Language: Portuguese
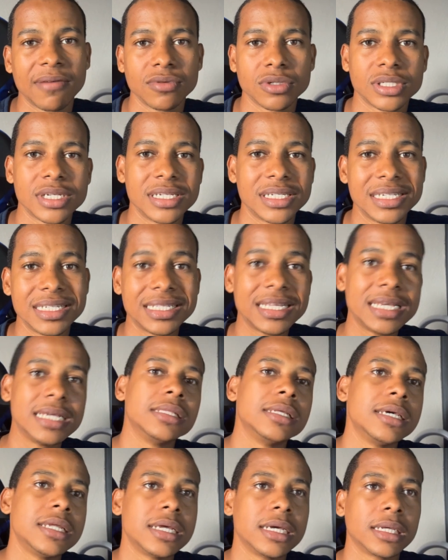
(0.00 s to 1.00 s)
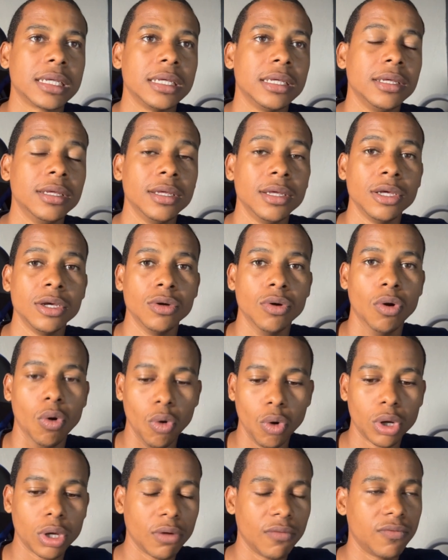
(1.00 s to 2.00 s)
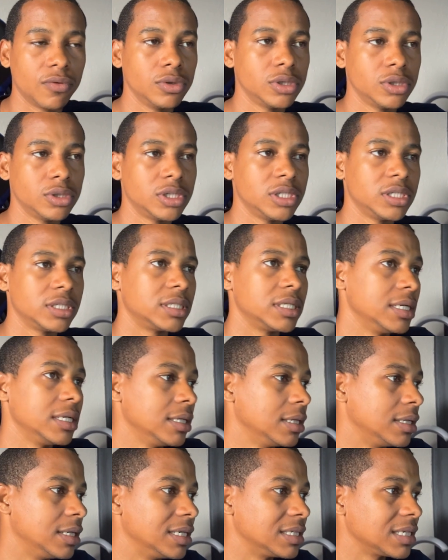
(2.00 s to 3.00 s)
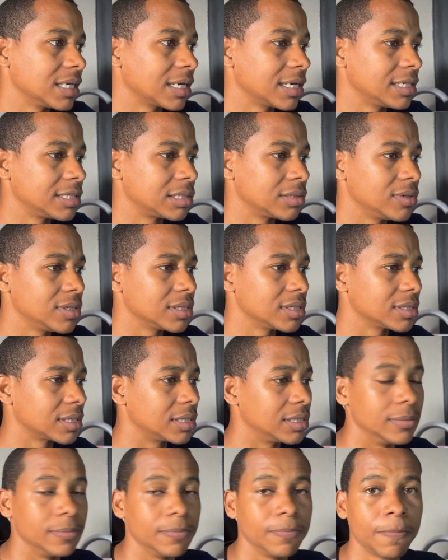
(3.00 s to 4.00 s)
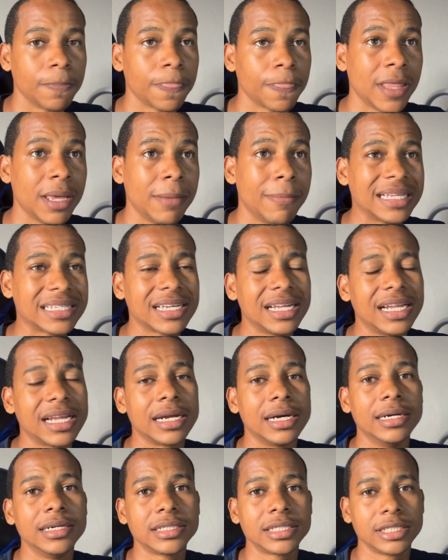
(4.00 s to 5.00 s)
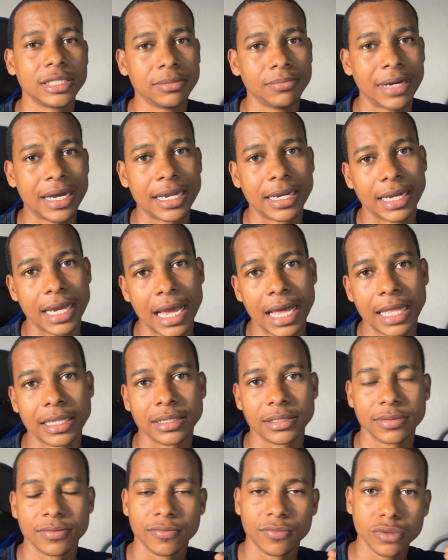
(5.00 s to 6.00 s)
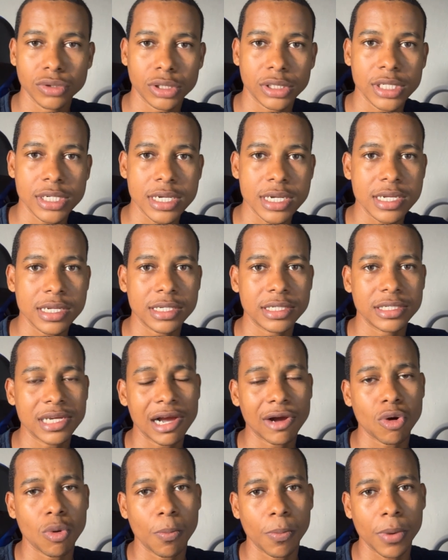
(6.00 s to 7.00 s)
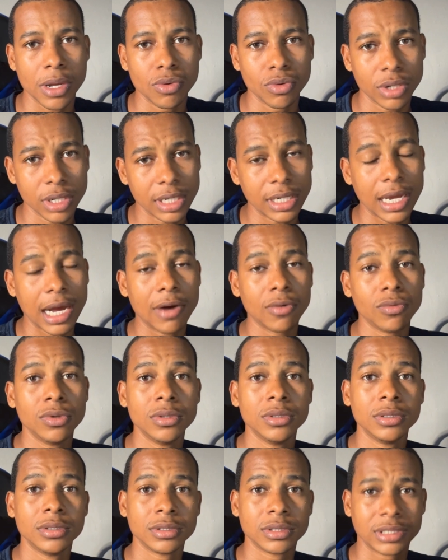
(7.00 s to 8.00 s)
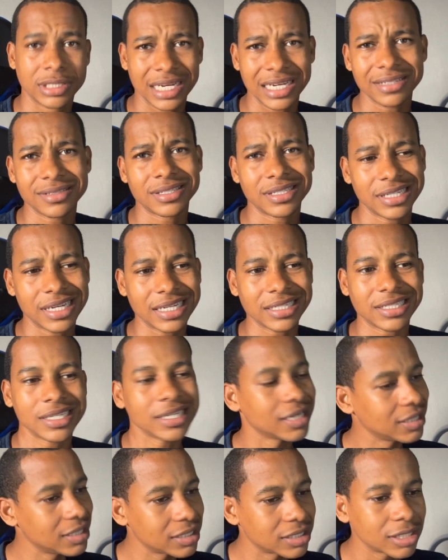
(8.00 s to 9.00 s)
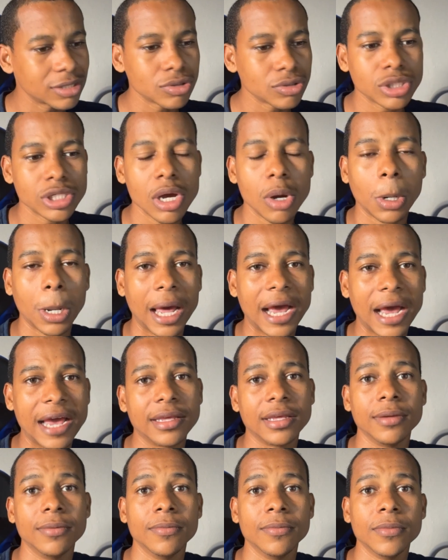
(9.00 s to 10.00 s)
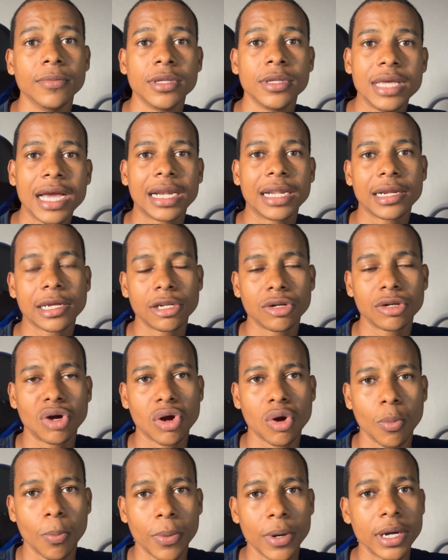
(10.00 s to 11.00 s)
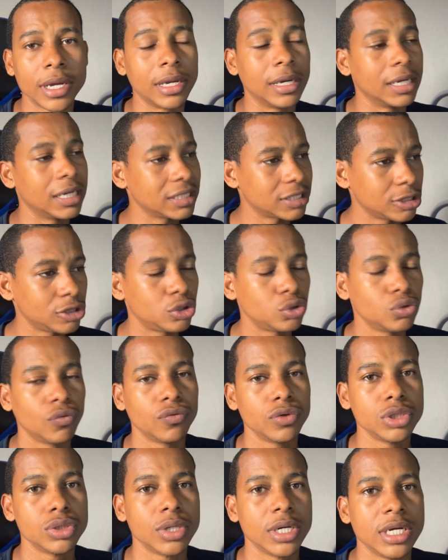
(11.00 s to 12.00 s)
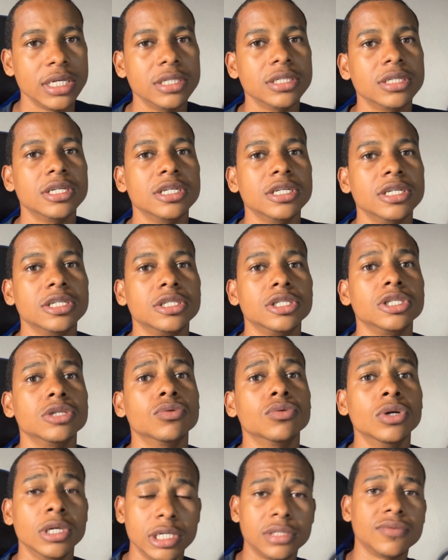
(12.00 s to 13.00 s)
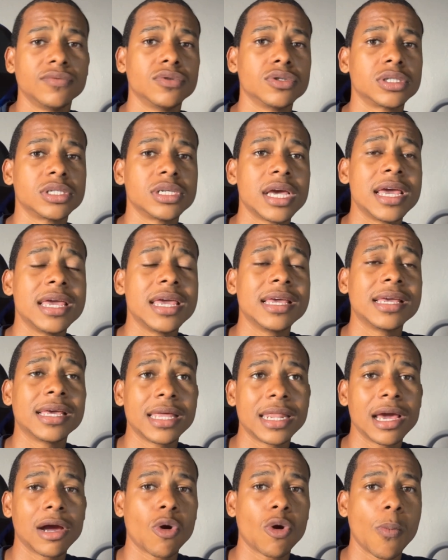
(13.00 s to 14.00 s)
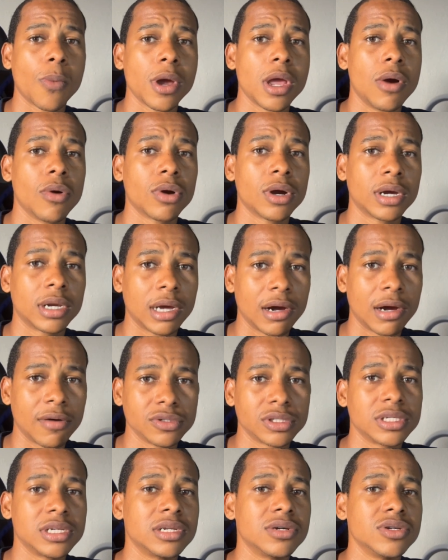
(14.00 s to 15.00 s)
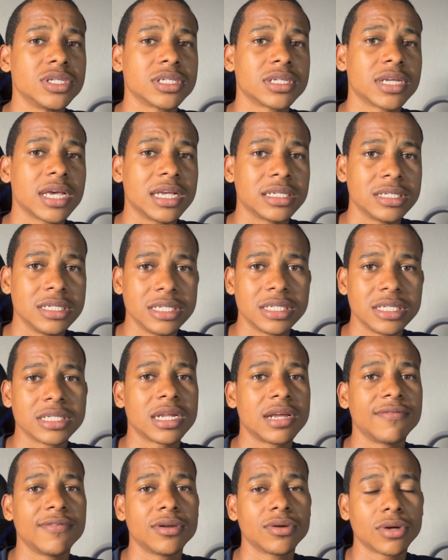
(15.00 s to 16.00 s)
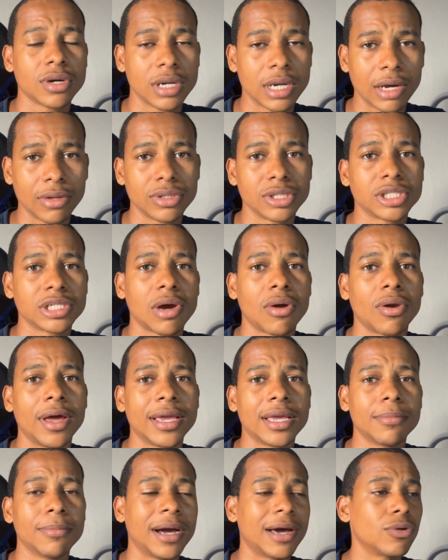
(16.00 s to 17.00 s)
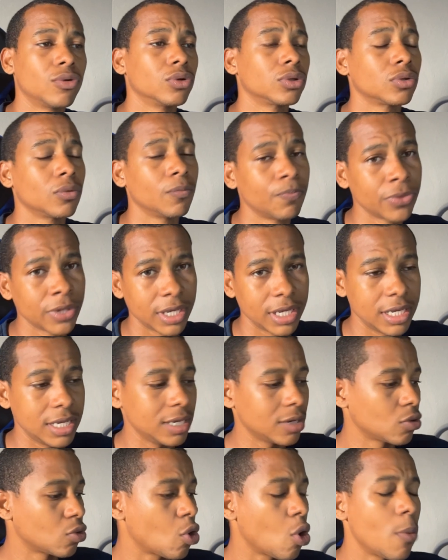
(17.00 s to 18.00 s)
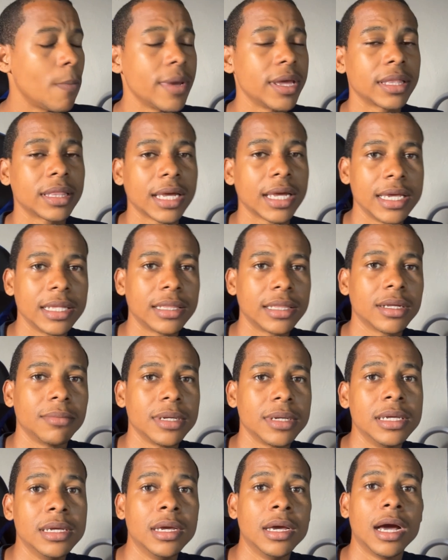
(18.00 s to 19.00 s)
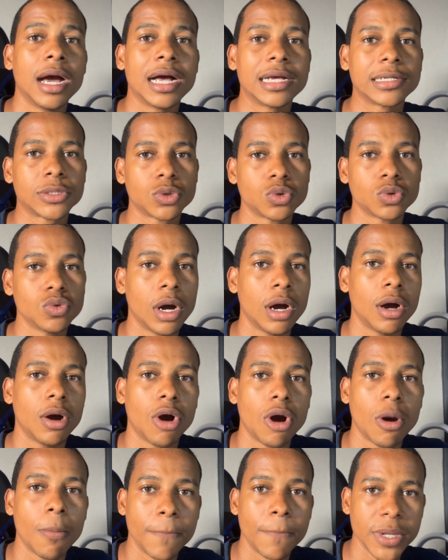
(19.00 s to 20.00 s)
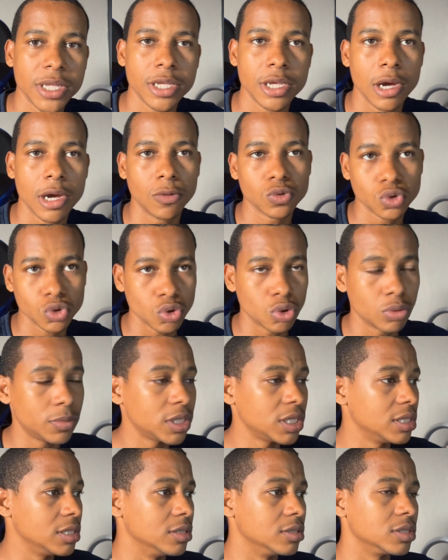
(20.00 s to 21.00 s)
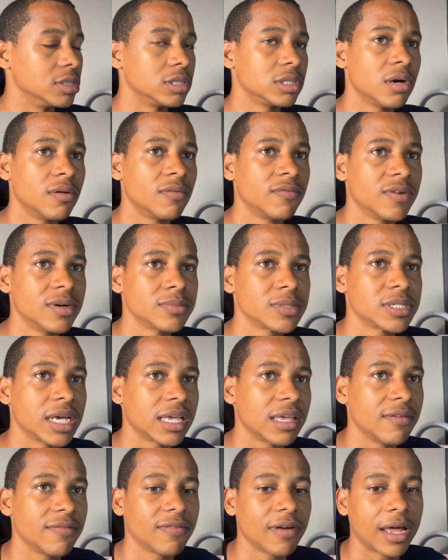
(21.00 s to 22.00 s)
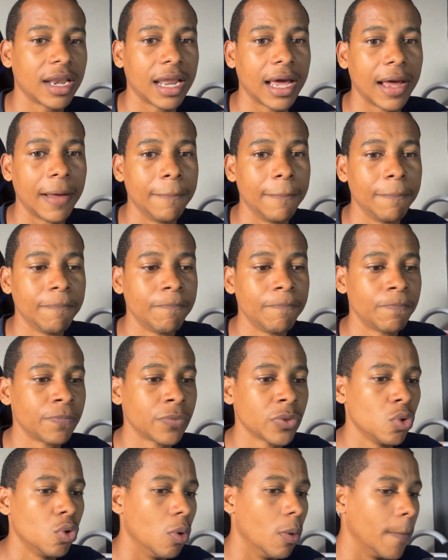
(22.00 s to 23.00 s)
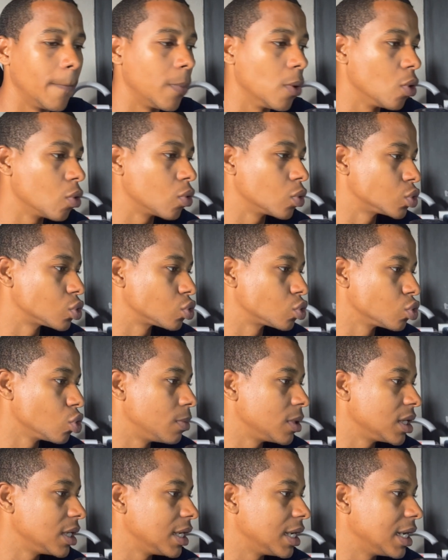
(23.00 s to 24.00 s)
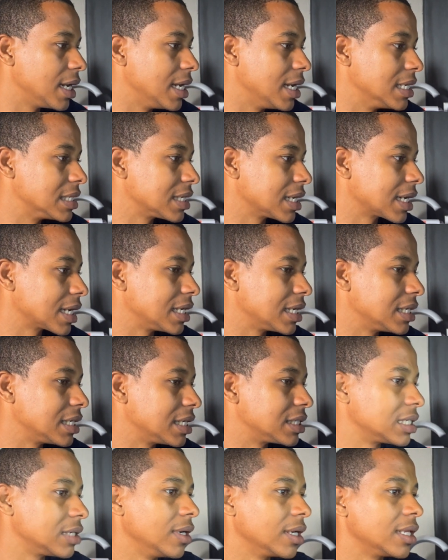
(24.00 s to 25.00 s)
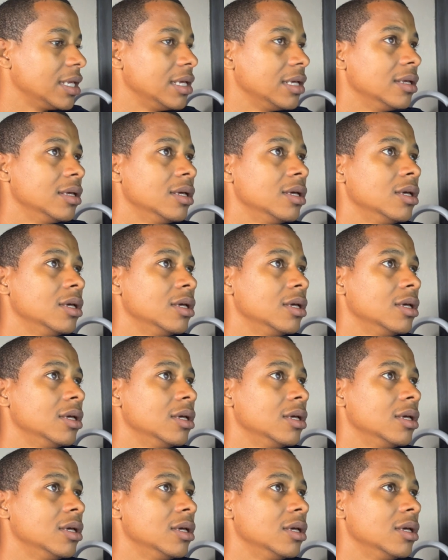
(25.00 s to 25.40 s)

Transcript: vocês entenderem aqui o que eu vou dizer nessa questão aqui. Mas galera, antes de mais nada, você aí que já acompanha o canal, já, você já chega deixando o seu like. E a galera que não acompanha, assiste o vídeo aí direitinho. E se você aí querer acompanhar o canal, você não esquece de se inscrever no canal, deixar o like maroto e comenta aí também a sua opinião sobre isso. Então vamos aqui falar um pouco sobre essa questão aqui